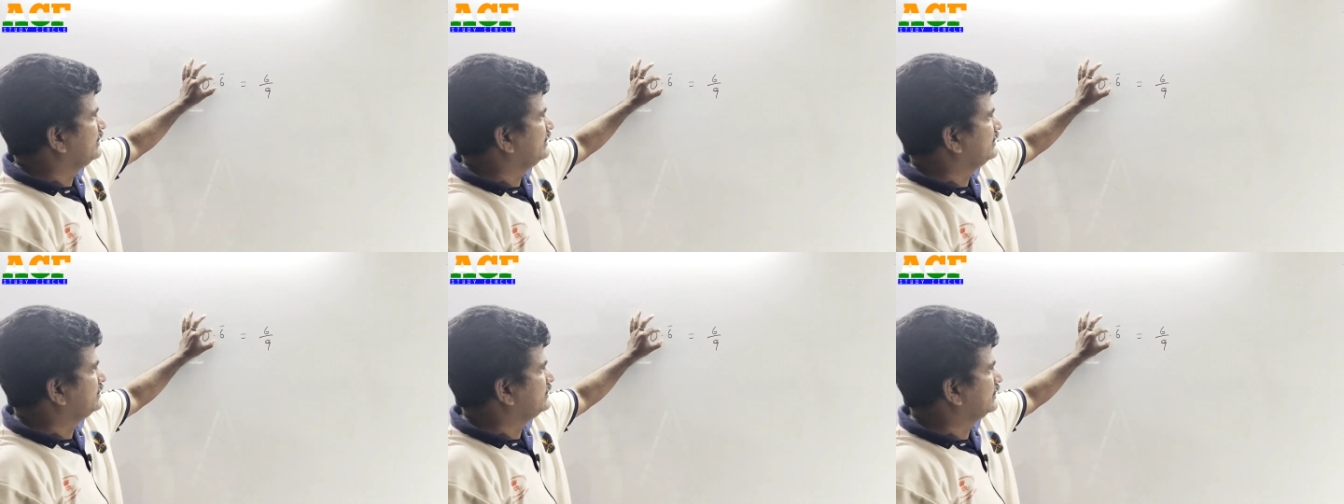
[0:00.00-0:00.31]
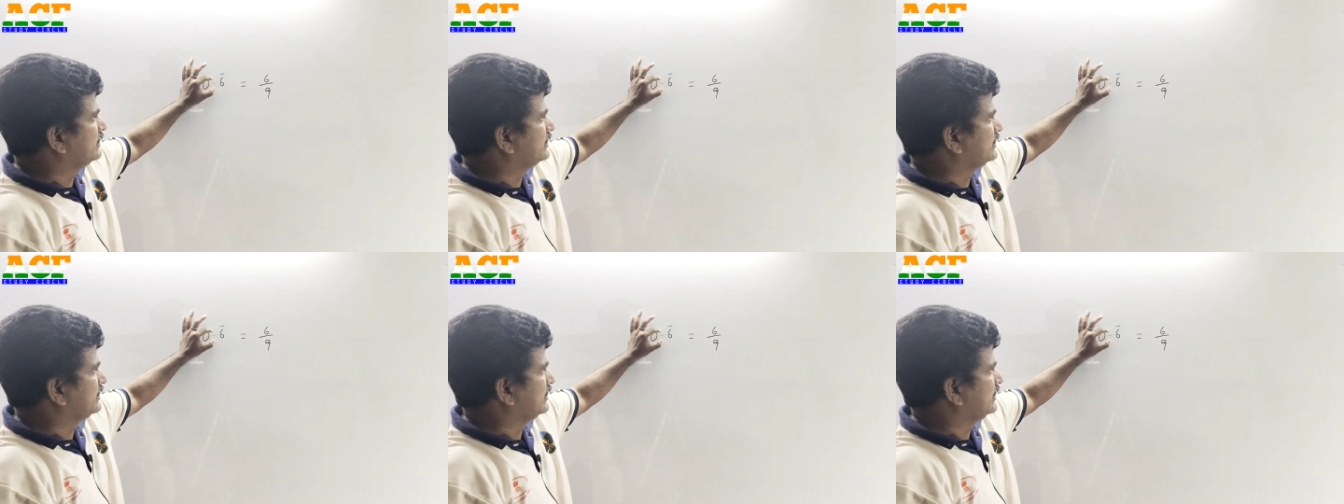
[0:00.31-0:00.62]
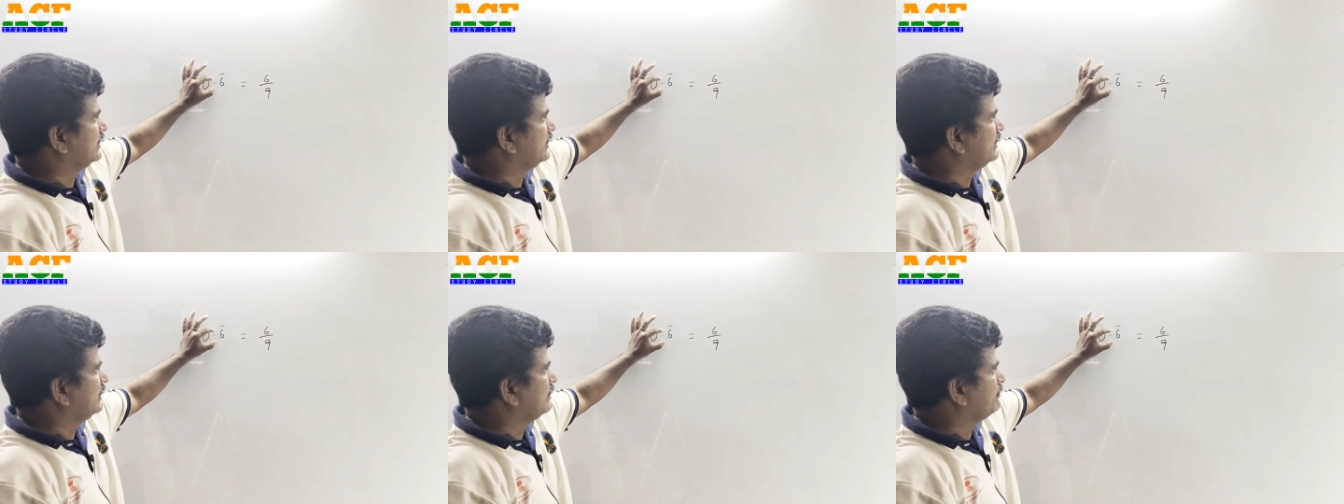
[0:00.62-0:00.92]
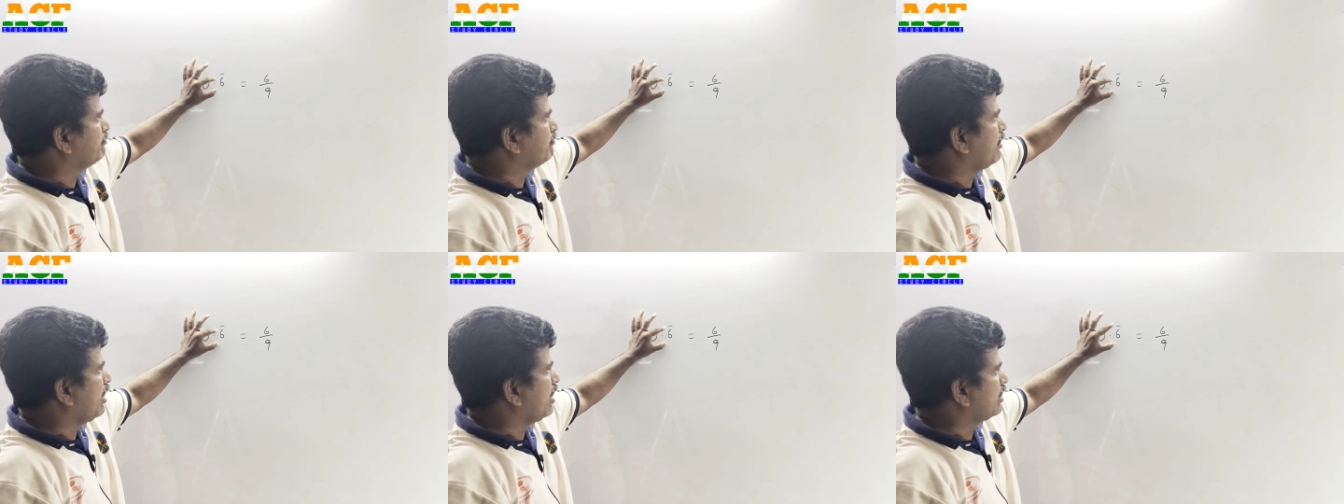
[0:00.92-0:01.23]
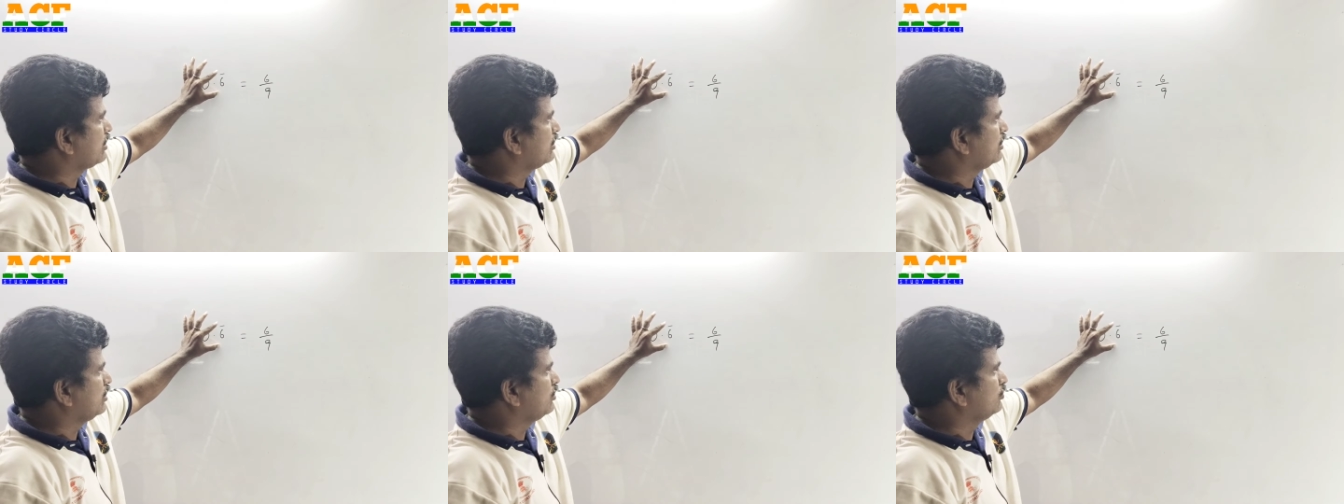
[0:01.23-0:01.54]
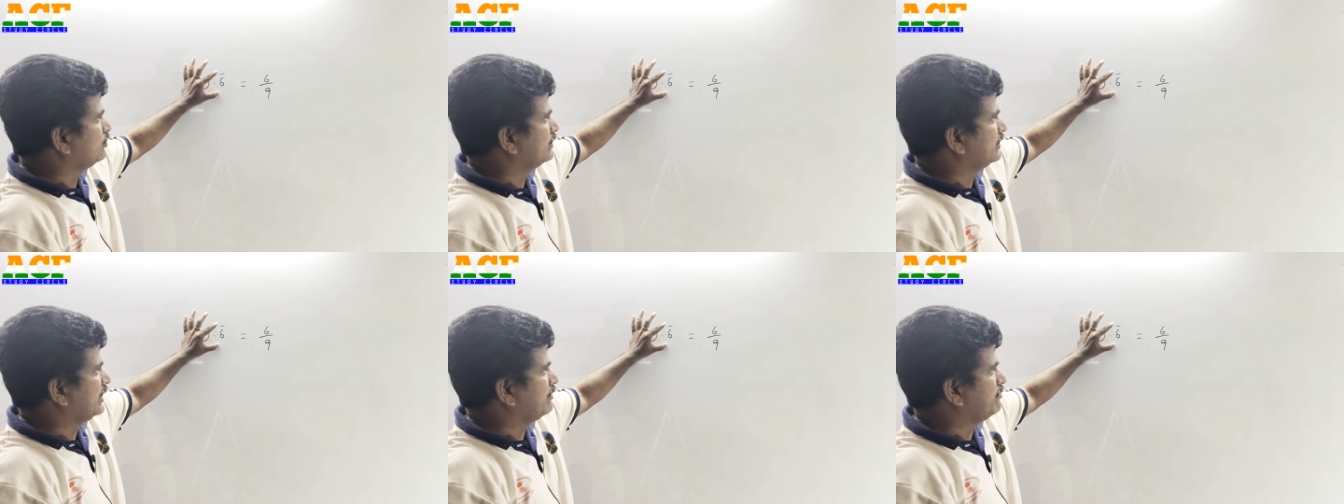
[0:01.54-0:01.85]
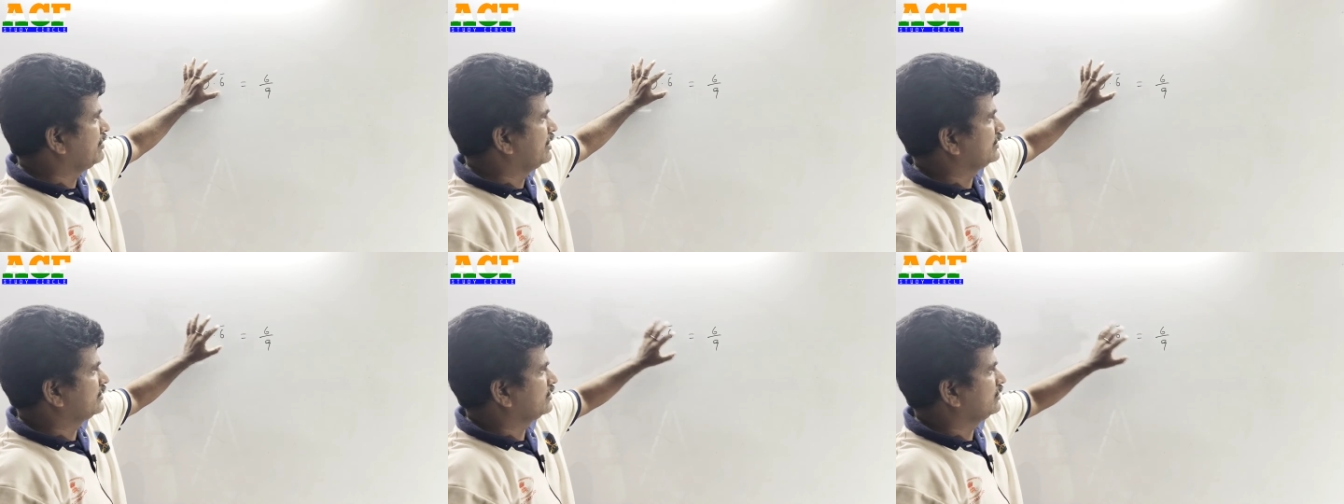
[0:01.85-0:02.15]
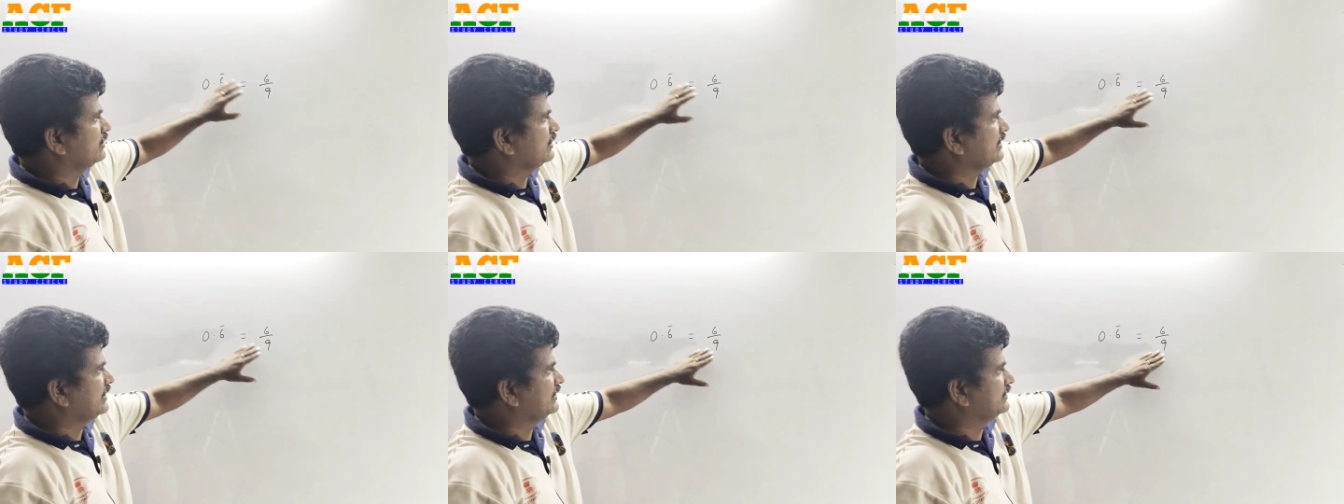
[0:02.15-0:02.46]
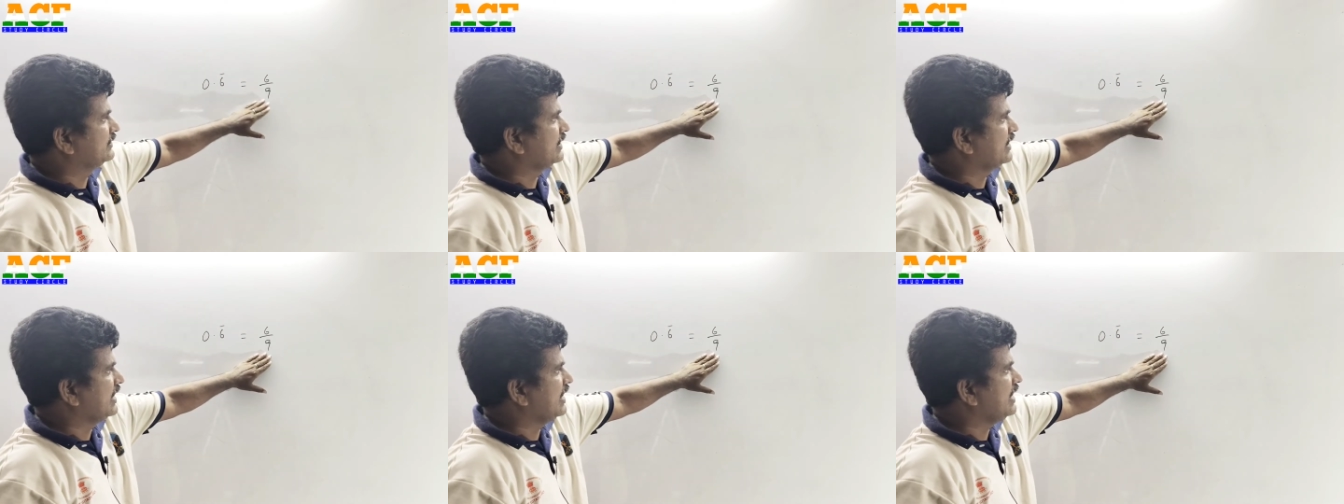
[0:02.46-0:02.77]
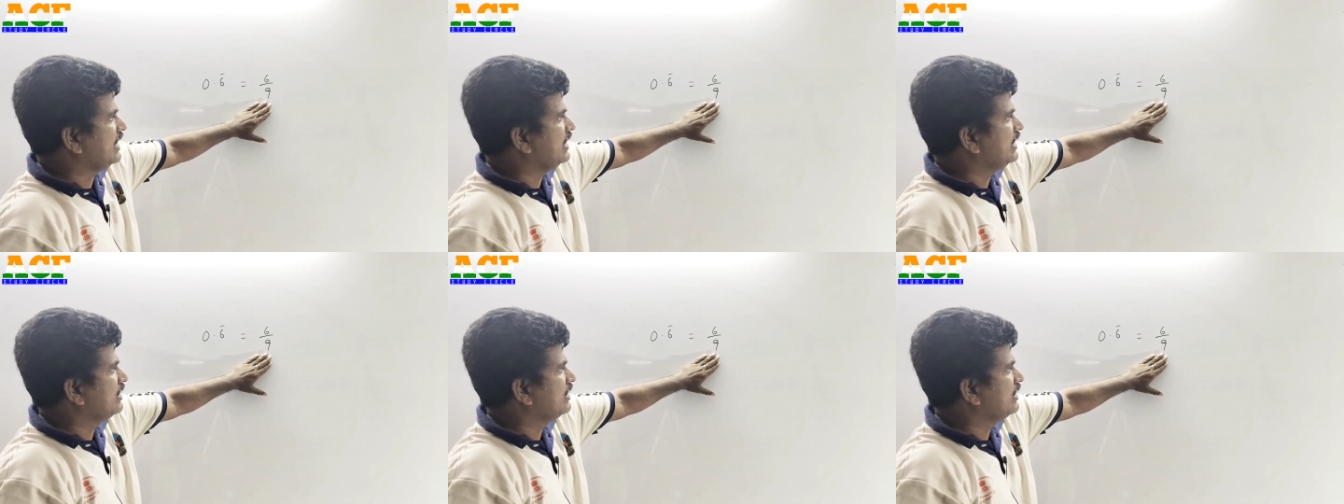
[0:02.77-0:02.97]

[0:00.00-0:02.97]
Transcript: డిజిట్ బార్లో ఉంటే మాత్రం కిందన